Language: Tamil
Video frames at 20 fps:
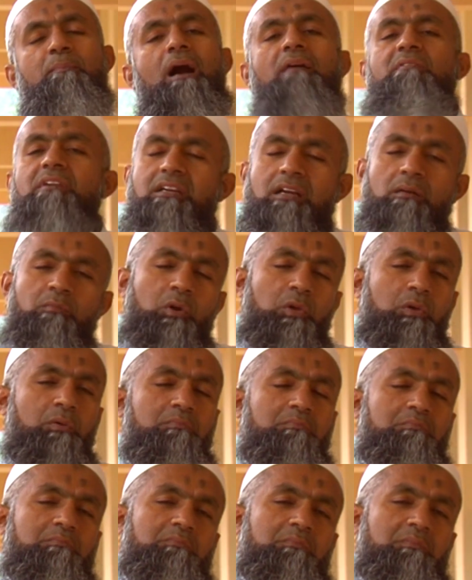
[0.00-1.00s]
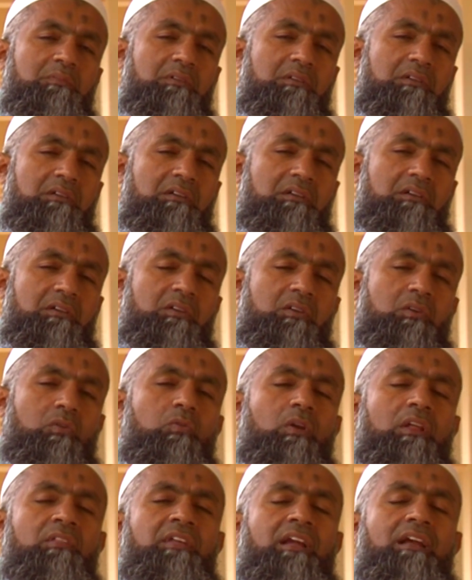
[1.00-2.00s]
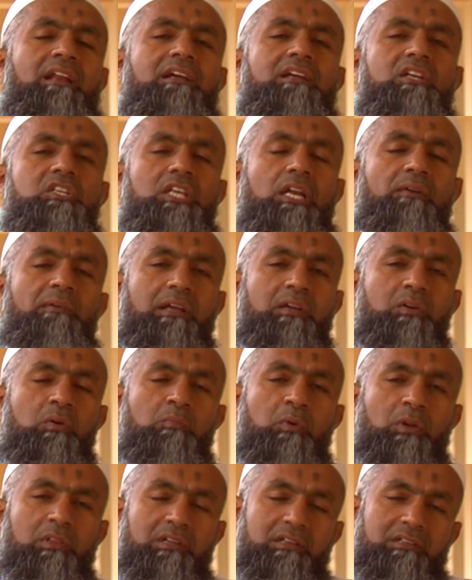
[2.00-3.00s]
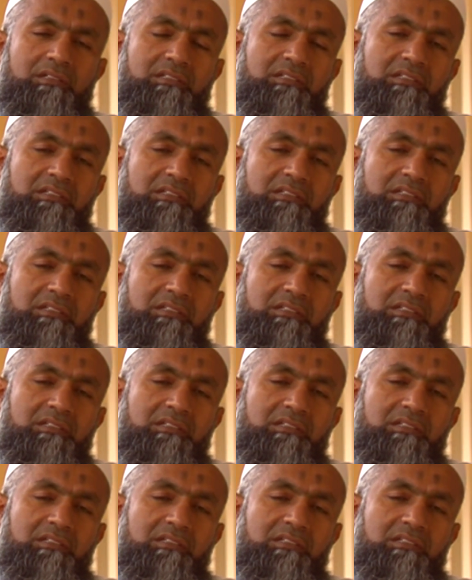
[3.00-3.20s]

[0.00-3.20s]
பாவிக்க முடியும் குழந்தைகளுக்கு செலவழிக்கும் பொழுது